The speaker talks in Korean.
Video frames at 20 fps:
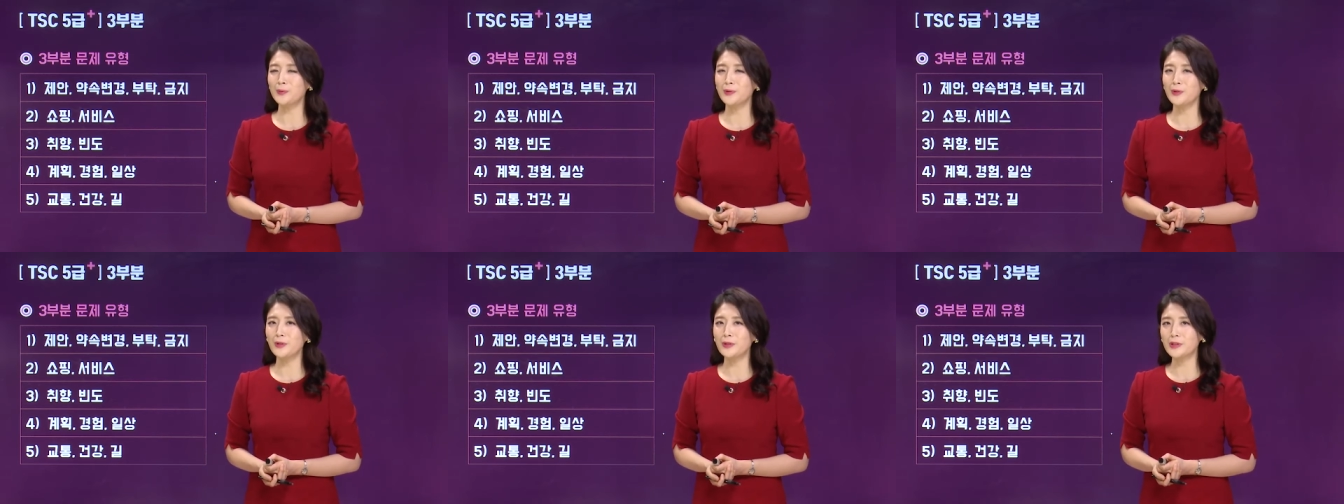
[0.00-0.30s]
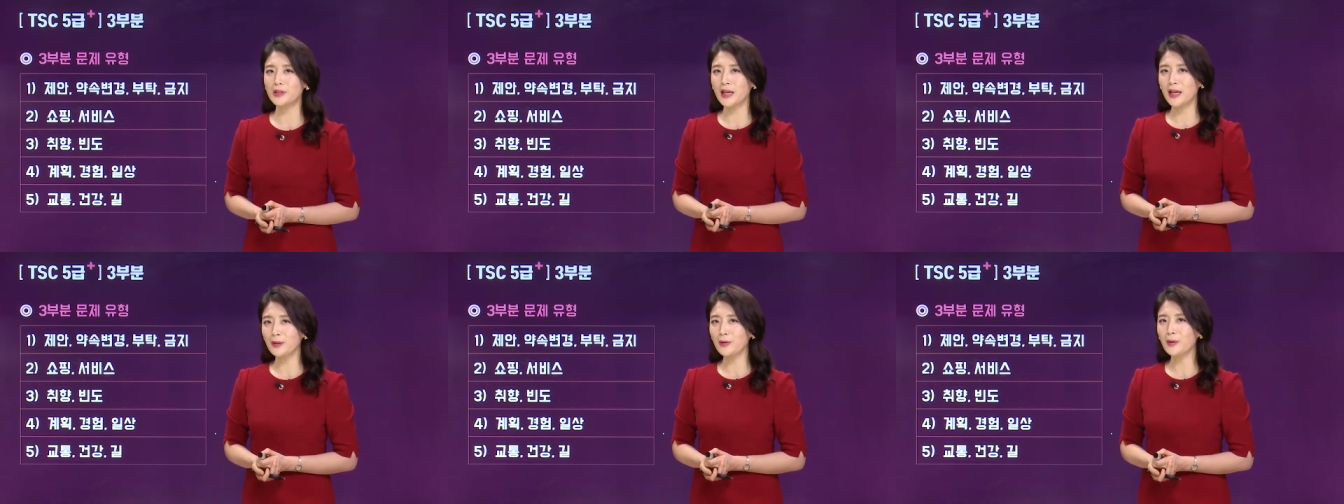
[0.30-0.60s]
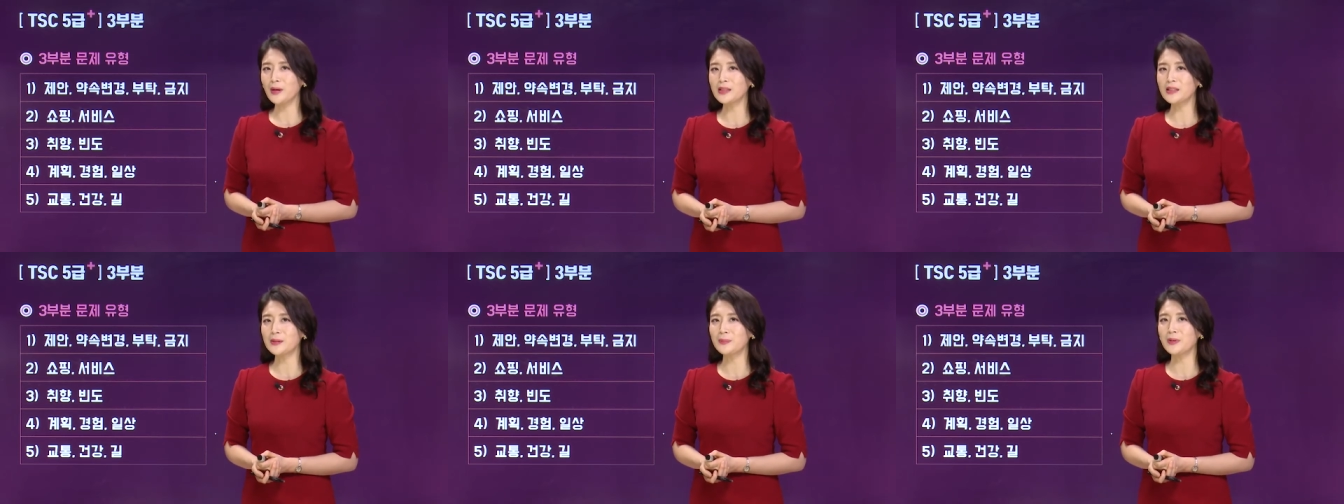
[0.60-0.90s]
분류를
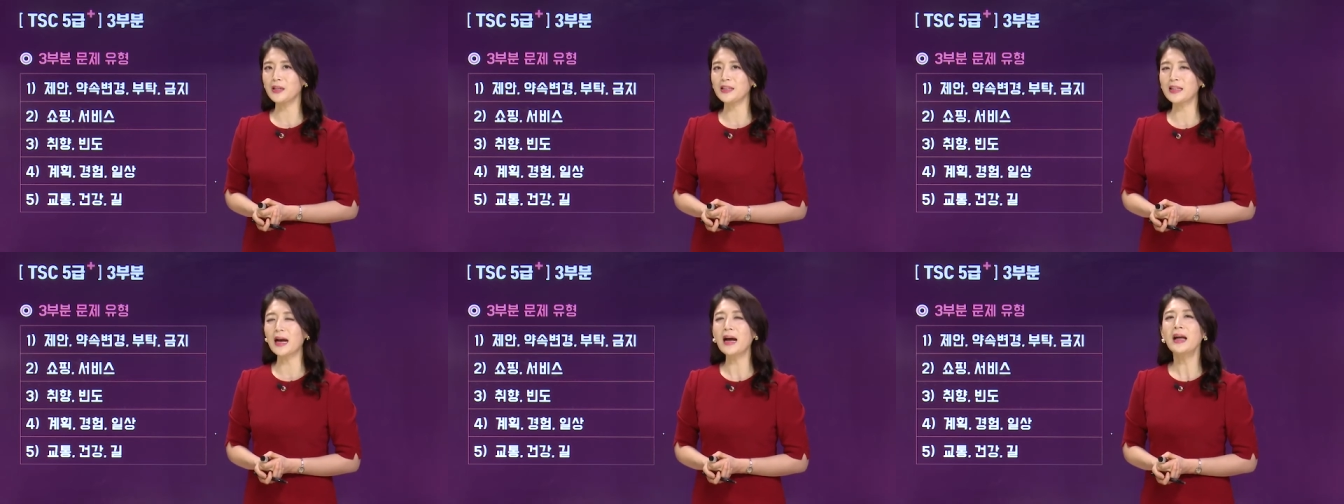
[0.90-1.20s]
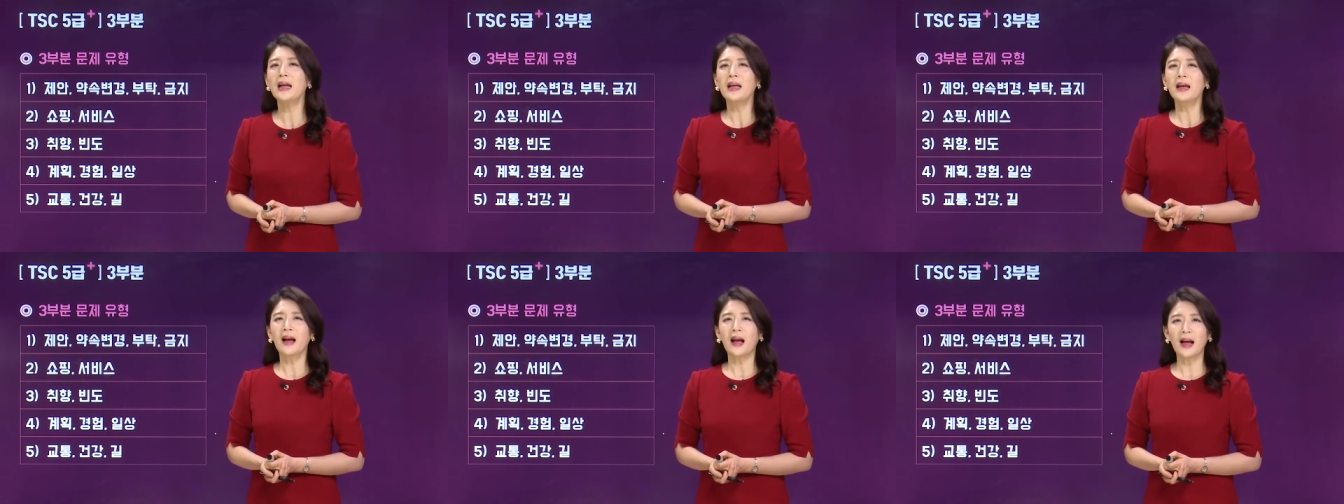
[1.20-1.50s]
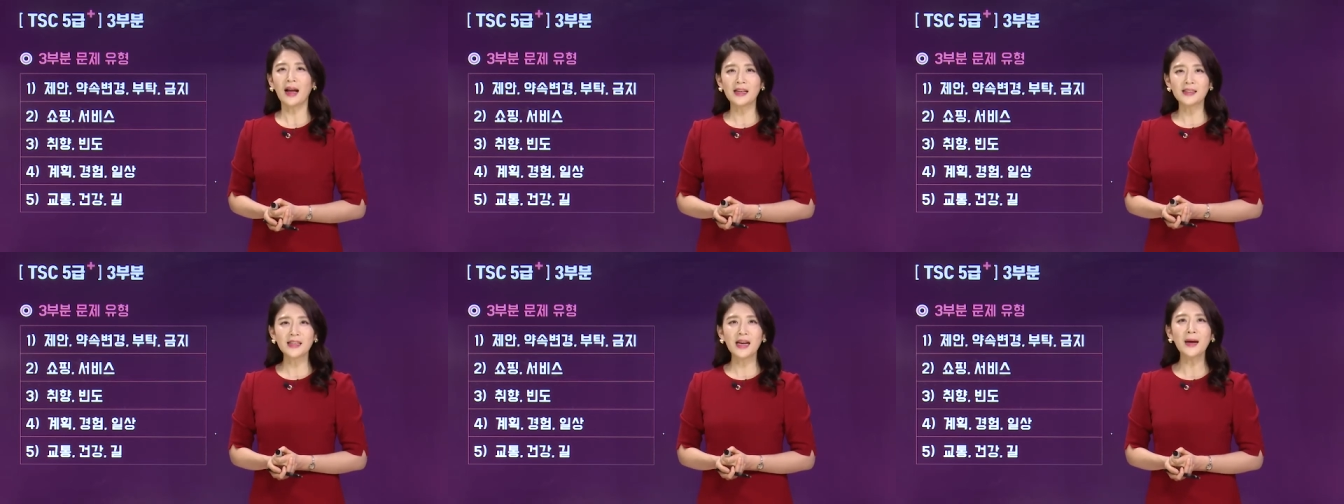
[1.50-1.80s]
해놓았습니다.
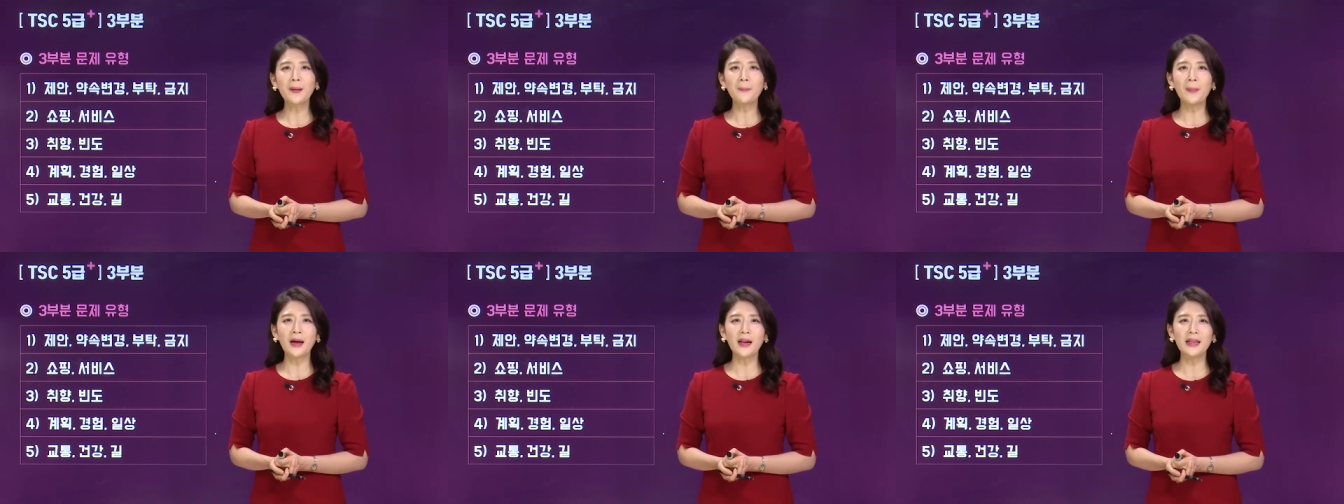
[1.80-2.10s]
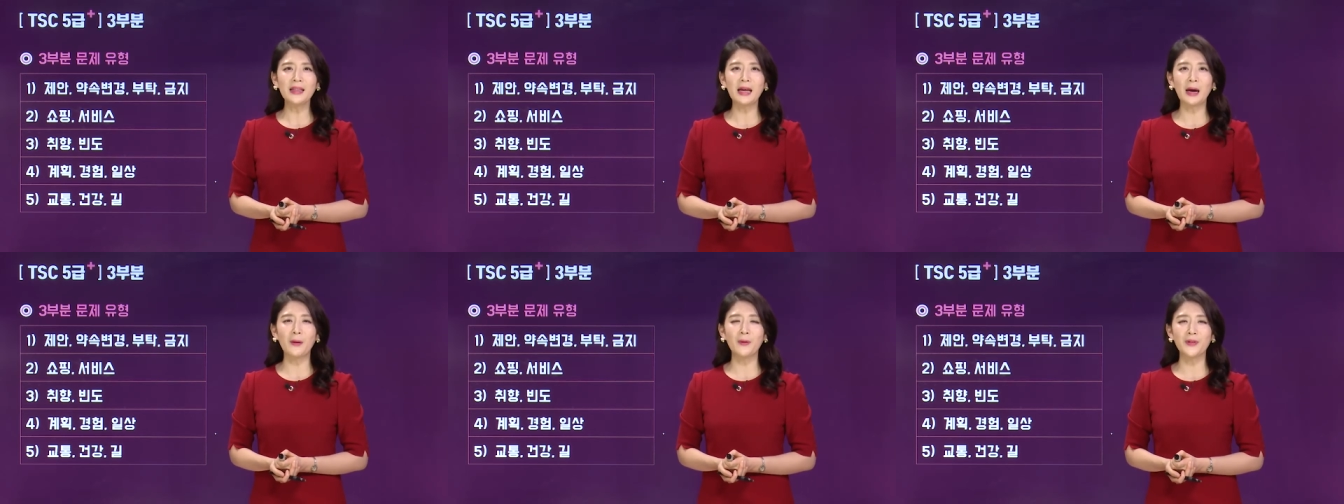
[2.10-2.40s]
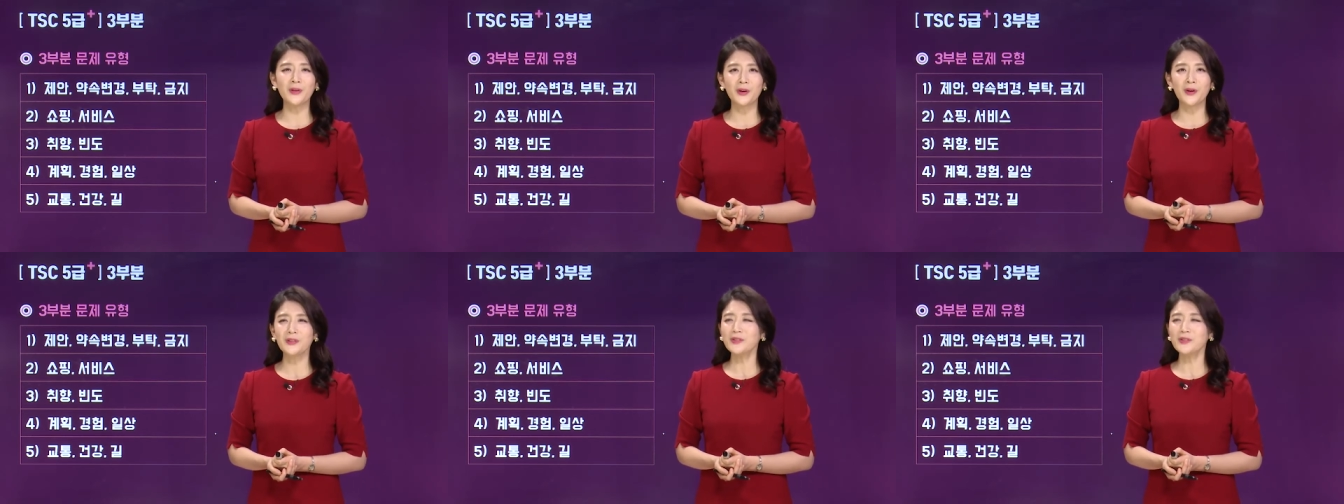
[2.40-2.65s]
가장 많이 나오는